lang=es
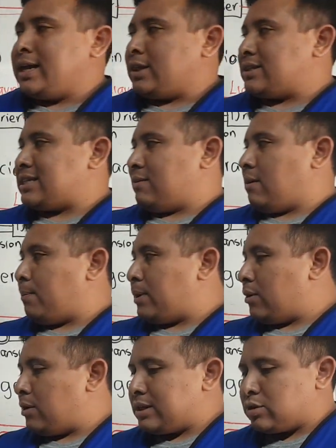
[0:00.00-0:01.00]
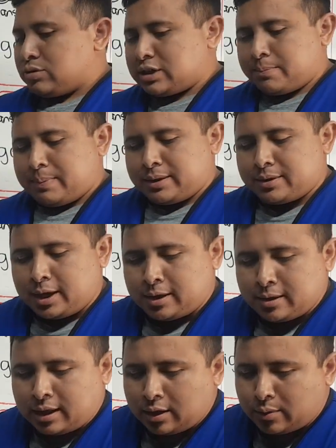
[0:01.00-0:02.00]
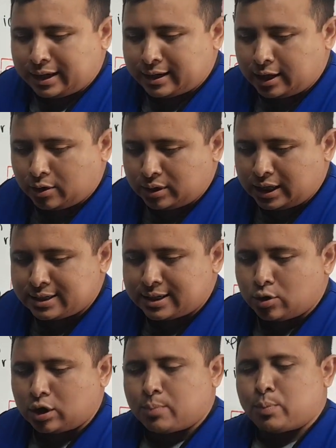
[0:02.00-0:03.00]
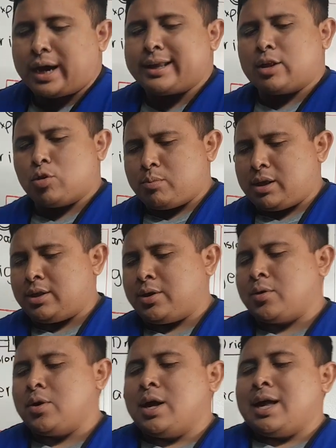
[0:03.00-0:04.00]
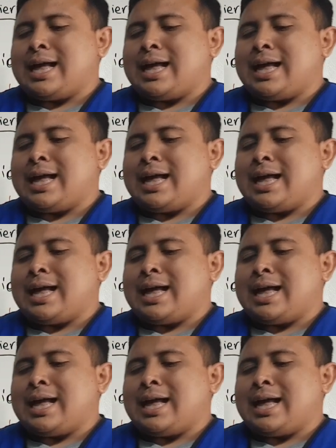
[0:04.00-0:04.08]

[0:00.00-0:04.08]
Entonces el evaporador es un serpentín, al igual que el condensador, hay de aluminio,